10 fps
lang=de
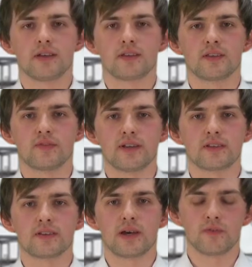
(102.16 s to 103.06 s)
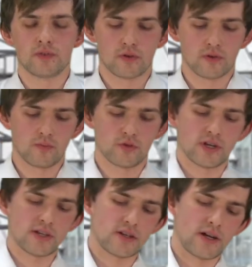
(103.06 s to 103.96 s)
Des Weiteren haben wir noch
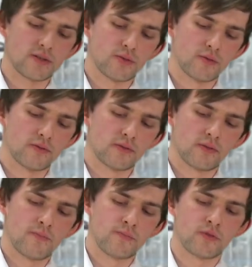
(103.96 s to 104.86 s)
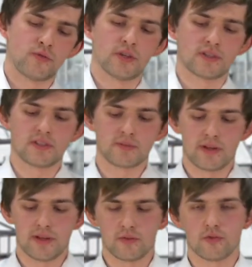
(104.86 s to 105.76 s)
Montagehalterungen für das
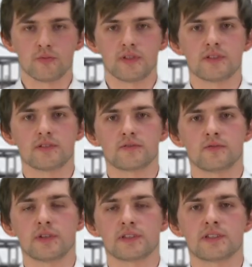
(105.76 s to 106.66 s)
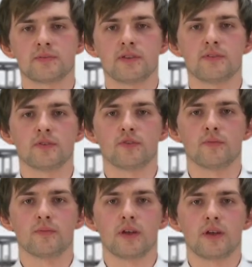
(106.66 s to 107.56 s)
Display, um, diese, um das Display
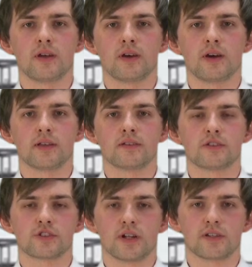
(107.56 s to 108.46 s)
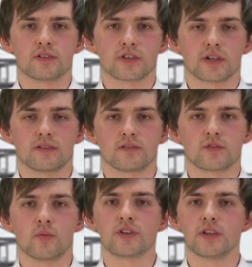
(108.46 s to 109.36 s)
wiederum an Schaltschränken zu
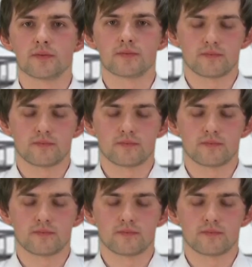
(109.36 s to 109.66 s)
montieren.